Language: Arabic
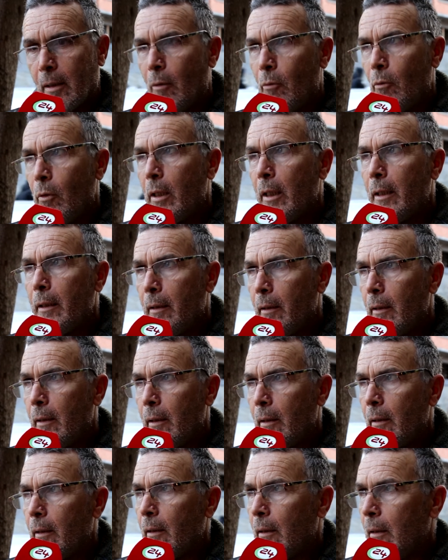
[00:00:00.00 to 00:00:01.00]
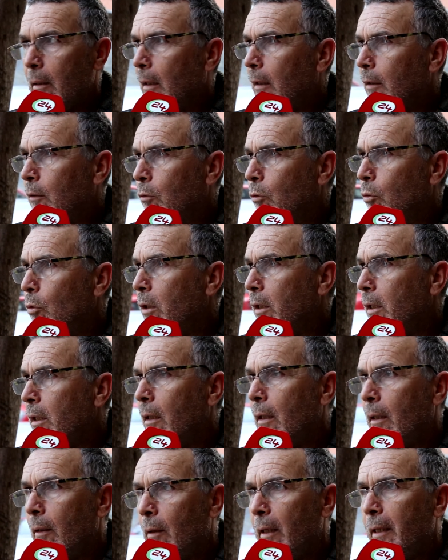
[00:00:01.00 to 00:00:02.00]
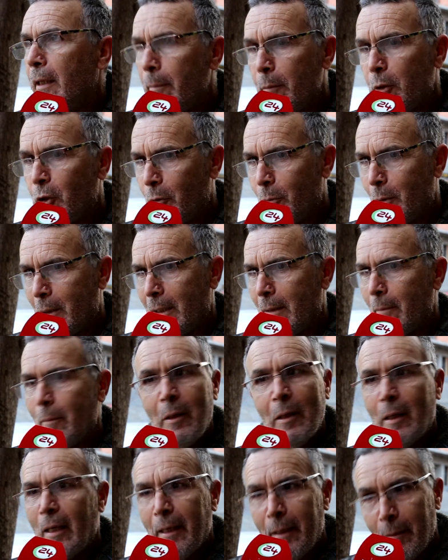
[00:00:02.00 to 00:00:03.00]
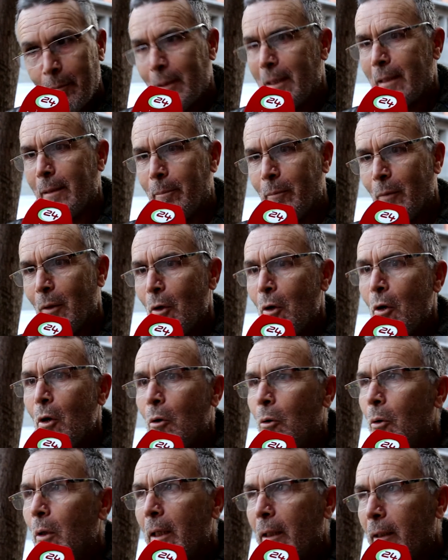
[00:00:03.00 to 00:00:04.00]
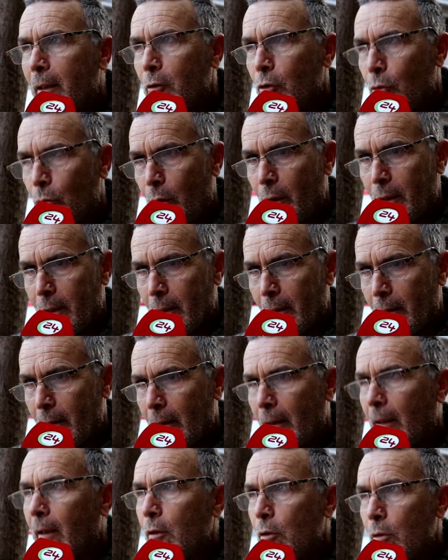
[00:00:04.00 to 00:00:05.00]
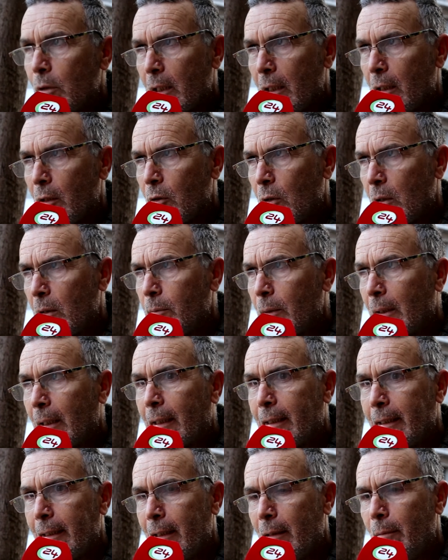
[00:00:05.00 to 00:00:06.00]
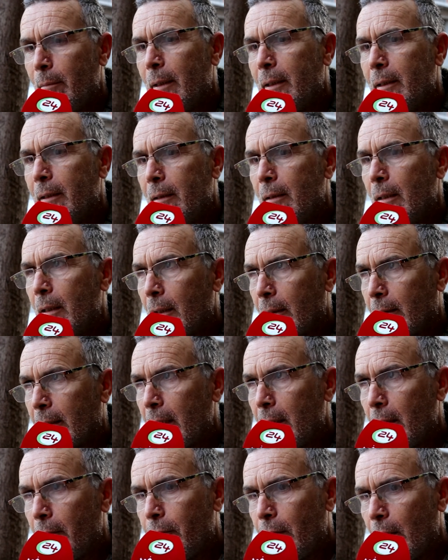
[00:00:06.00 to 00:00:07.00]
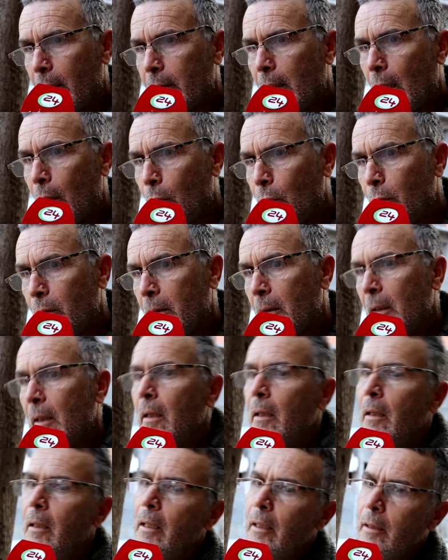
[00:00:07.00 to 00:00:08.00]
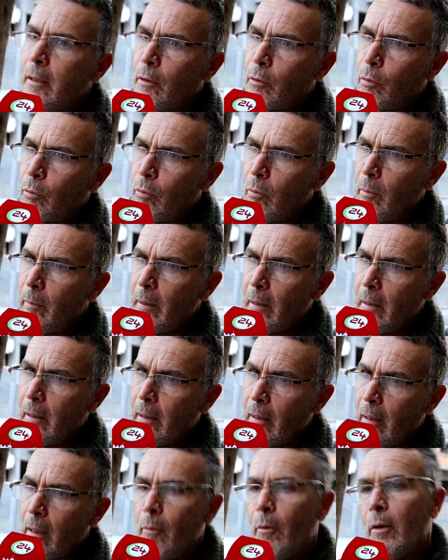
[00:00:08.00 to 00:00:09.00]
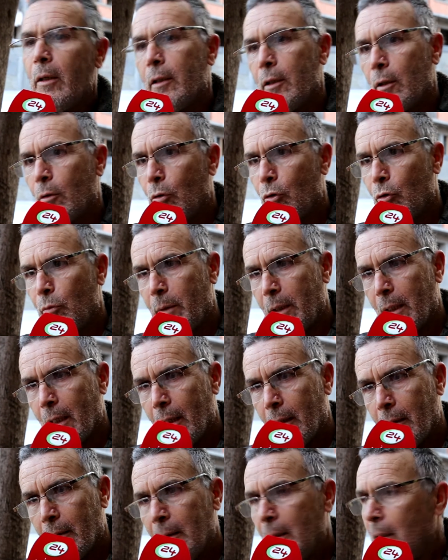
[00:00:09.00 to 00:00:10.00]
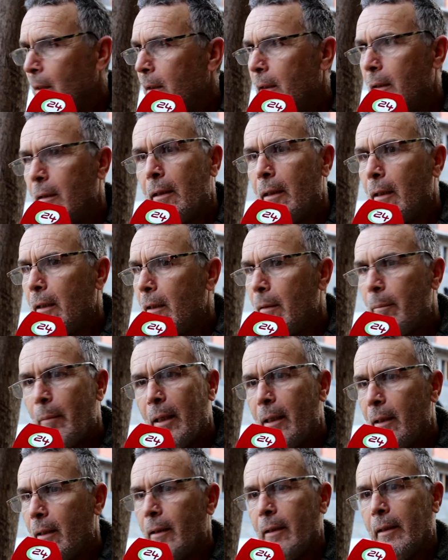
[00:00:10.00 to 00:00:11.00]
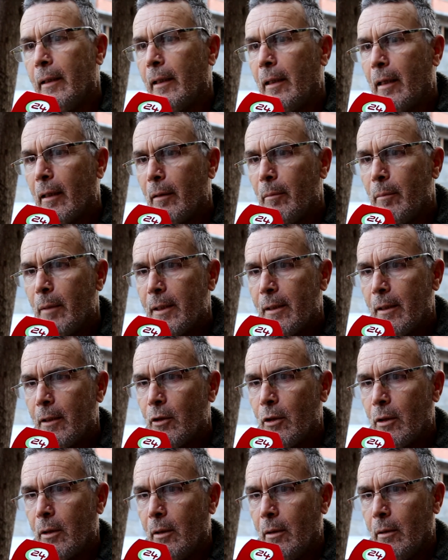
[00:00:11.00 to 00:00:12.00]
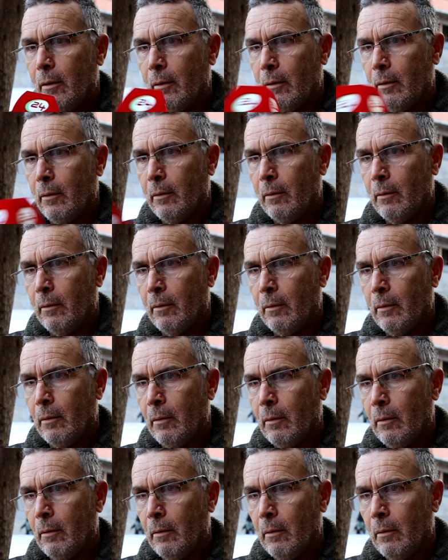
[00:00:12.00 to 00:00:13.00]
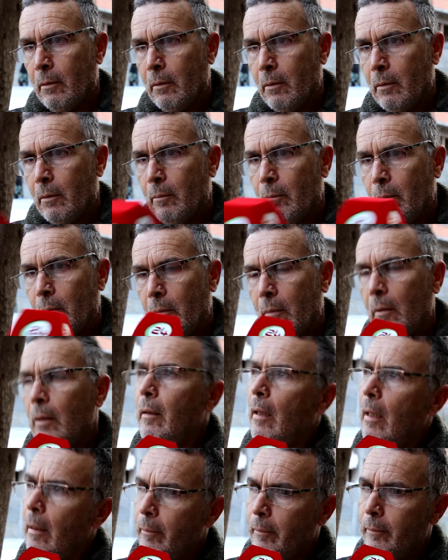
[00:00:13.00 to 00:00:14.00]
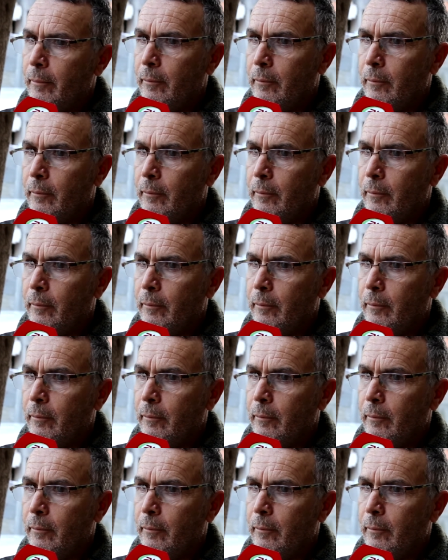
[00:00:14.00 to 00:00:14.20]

اولا آه، تقول لي انا ماشي مسلم لا انا مسلم ولكن شكون حسن الرسول صلى الله عليه وسلم قال لك اذا المدينه كان فيها طاعون لا تدخل لها ولا تخرج منها اذا انا مع اغلاق المساجد كنتي كتمشي للمسجد من قبل نعم